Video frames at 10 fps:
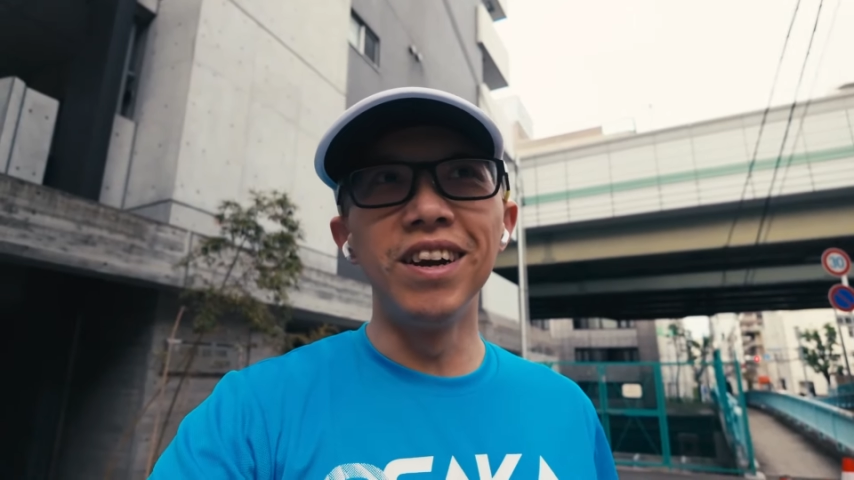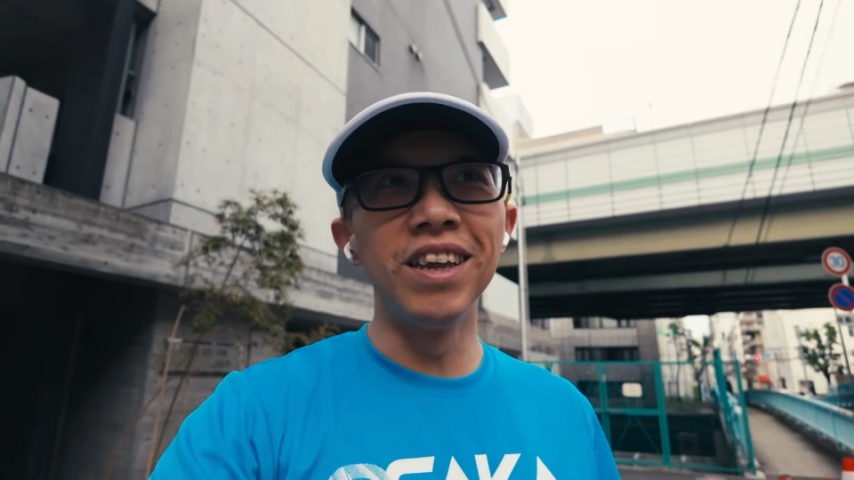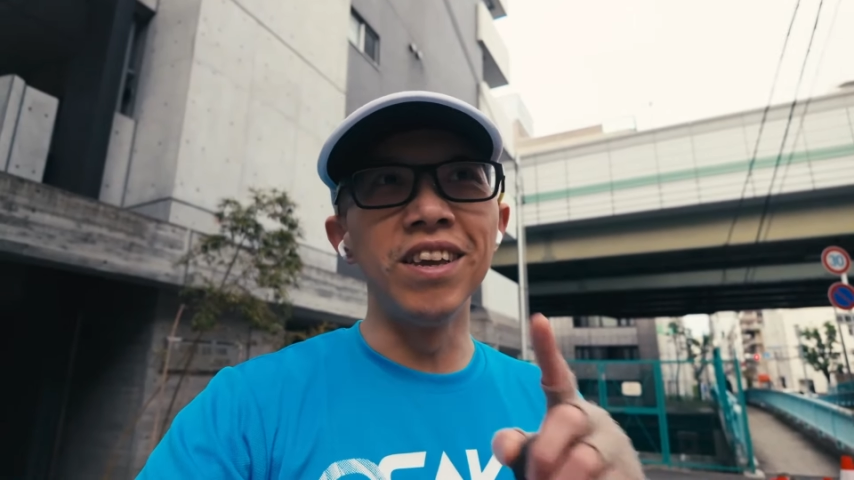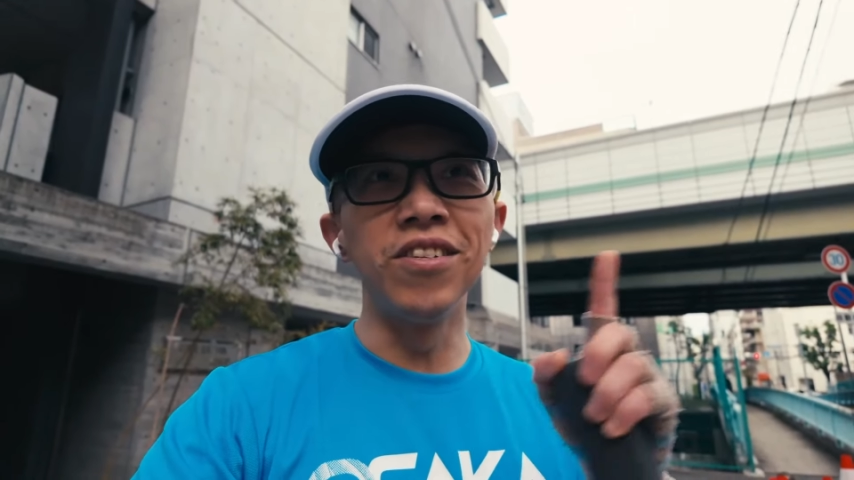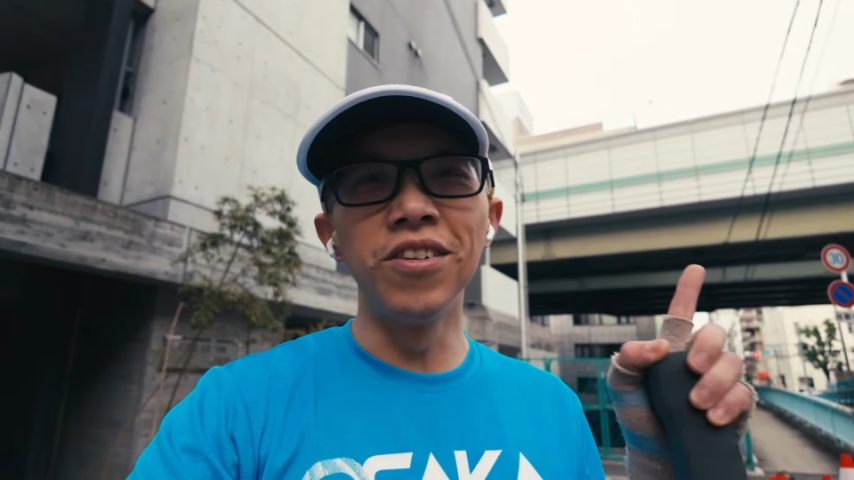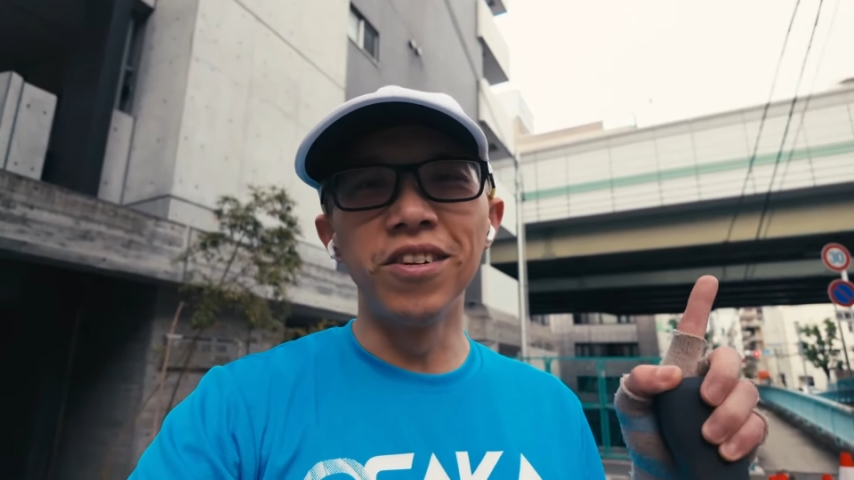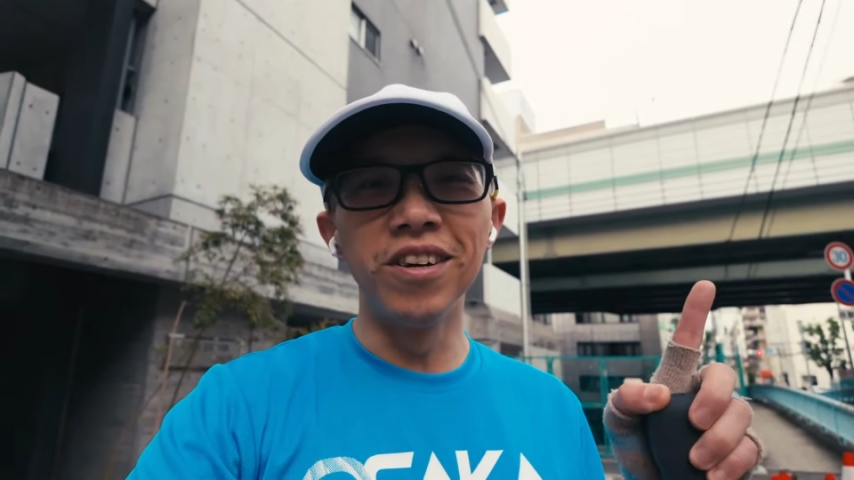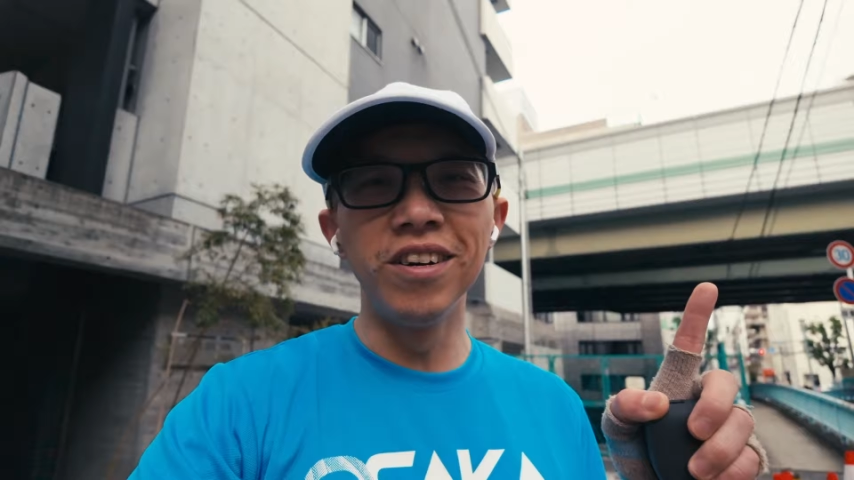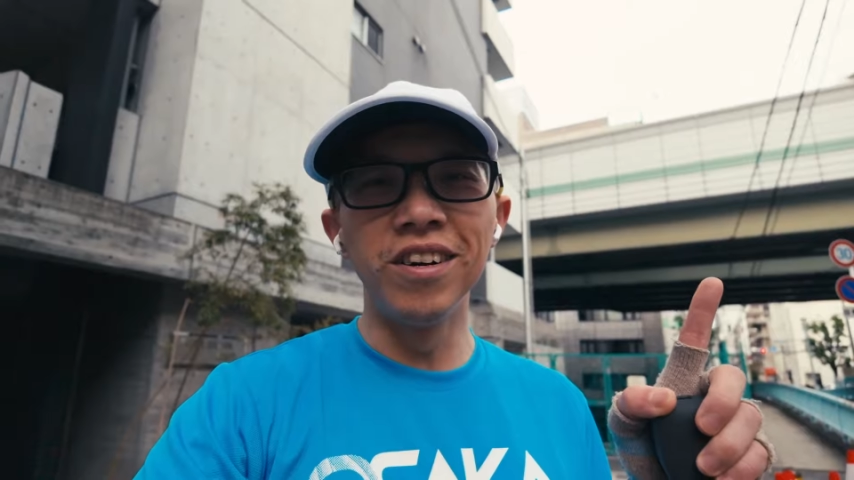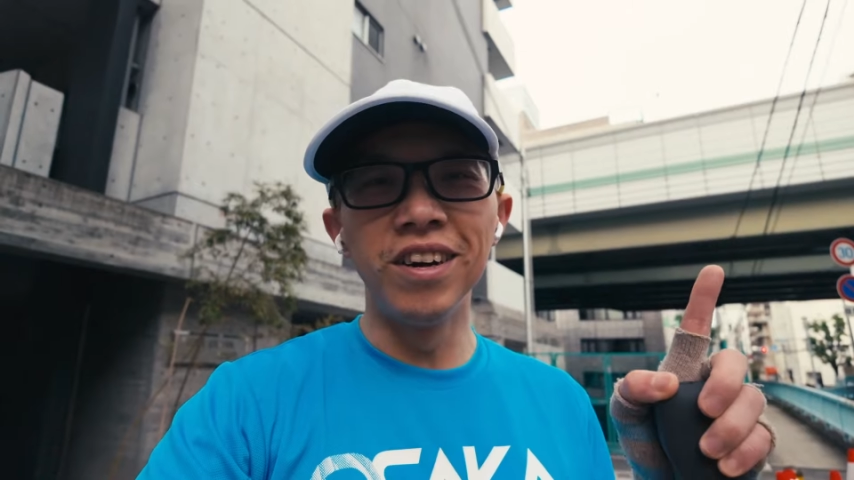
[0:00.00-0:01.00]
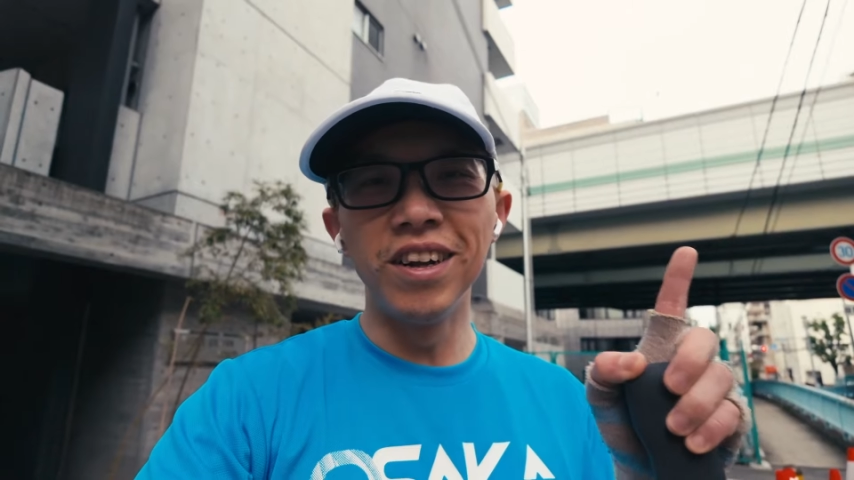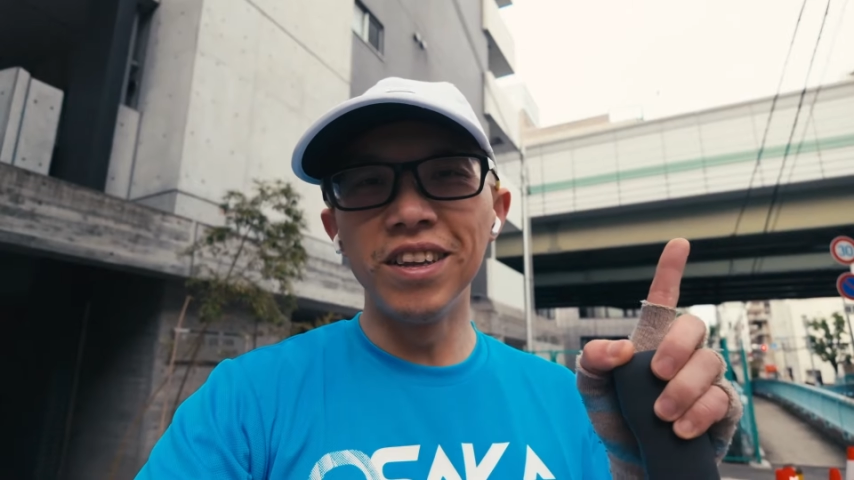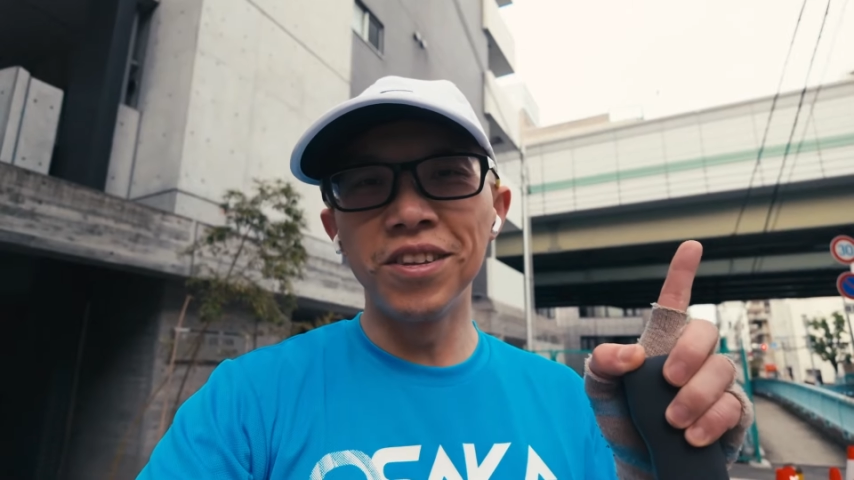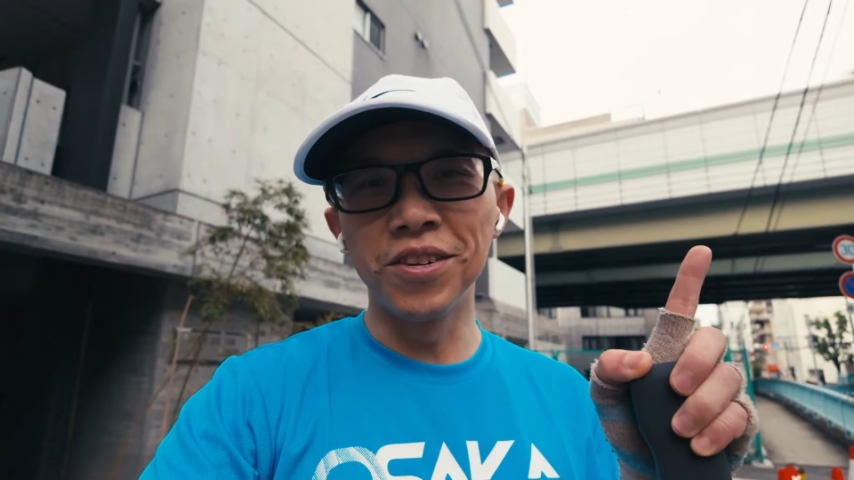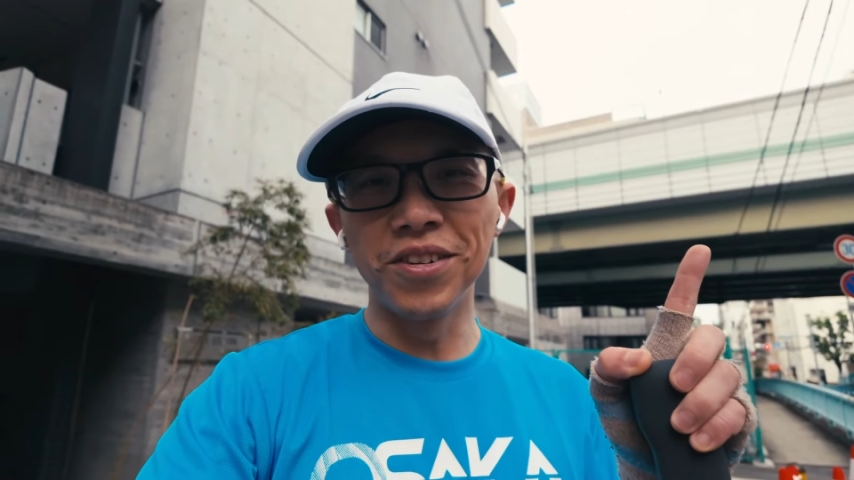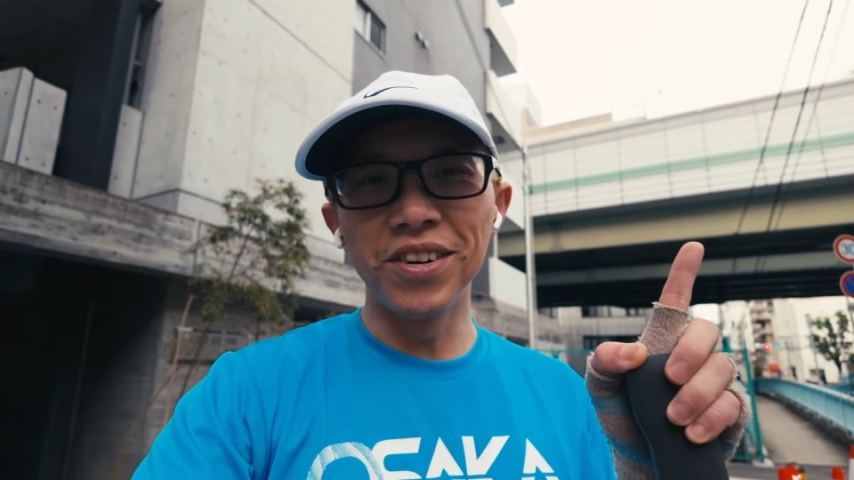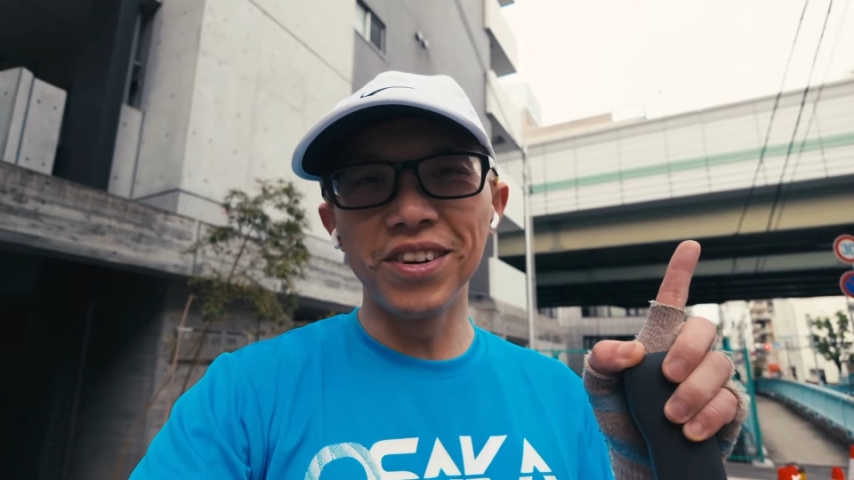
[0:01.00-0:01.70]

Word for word: 理智和就是。